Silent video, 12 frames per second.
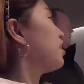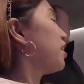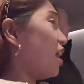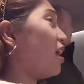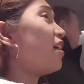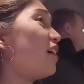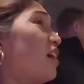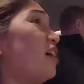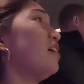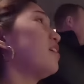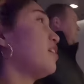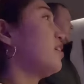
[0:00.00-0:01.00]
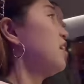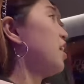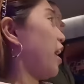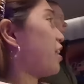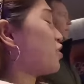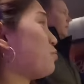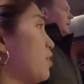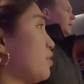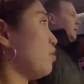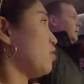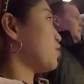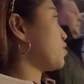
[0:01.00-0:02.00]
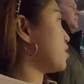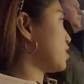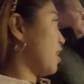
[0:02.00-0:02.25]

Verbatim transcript: Yeah, yeah. And tomorrow also is